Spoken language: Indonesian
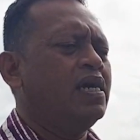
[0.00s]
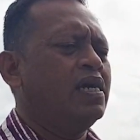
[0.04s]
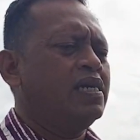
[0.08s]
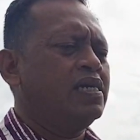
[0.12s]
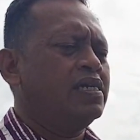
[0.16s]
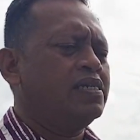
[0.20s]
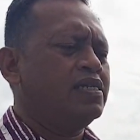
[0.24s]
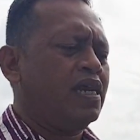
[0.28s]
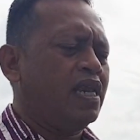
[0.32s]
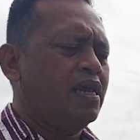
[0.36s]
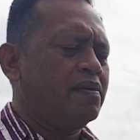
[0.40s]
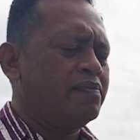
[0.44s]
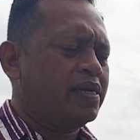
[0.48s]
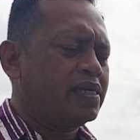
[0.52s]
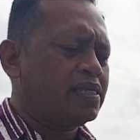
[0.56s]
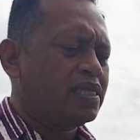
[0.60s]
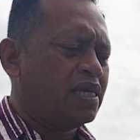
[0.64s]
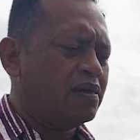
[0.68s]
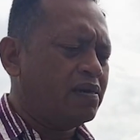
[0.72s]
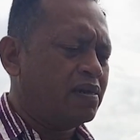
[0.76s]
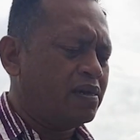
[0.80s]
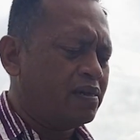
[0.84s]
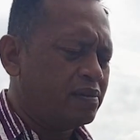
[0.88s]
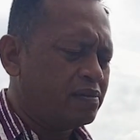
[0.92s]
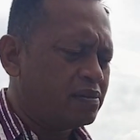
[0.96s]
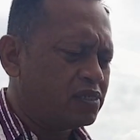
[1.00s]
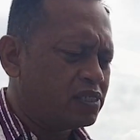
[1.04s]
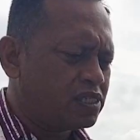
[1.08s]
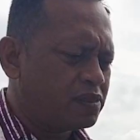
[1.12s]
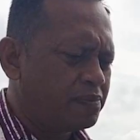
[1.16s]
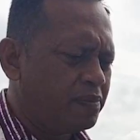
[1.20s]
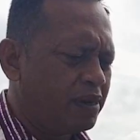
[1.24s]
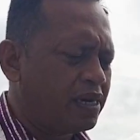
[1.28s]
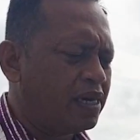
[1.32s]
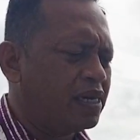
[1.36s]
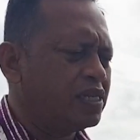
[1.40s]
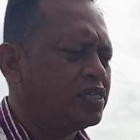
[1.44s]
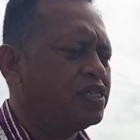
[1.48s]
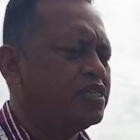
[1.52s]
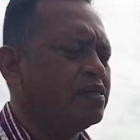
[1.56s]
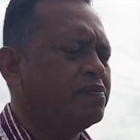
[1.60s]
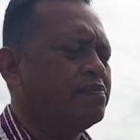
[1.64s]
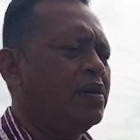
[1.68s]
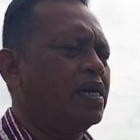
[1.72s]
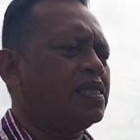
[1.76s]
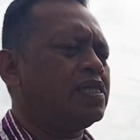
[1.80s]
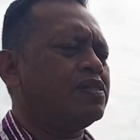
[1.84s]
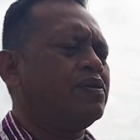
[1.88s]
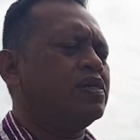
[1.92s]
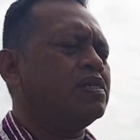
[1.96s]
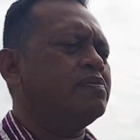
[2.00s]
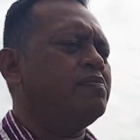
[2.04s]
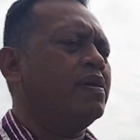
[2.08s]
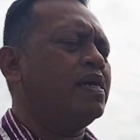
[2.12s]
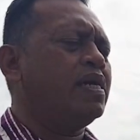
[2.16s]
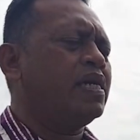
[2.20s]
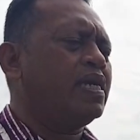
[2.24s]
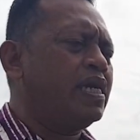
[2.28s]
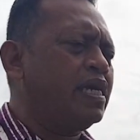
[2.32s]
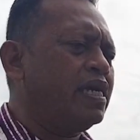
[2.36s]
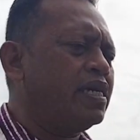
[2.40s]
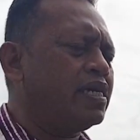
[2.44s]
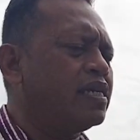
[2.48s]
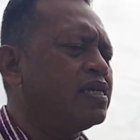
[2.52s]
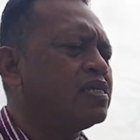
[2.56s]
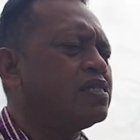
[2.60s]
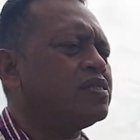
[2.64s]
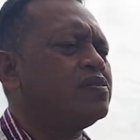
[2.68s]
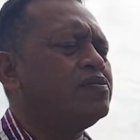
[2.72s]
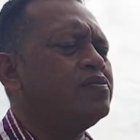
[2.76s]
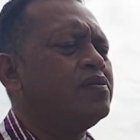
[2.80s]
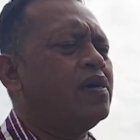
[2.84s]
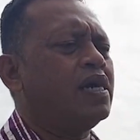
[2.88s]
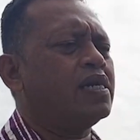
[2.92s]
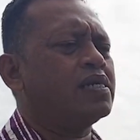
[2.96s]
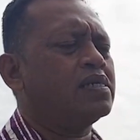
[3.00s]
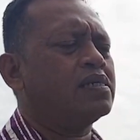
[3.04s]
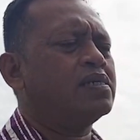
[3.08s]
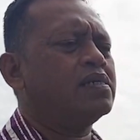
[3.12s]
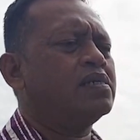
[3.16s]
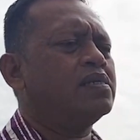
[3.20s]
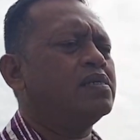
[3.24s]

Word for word: di dalam kita sebagai jemaat Tuhan mengiring Tuhan.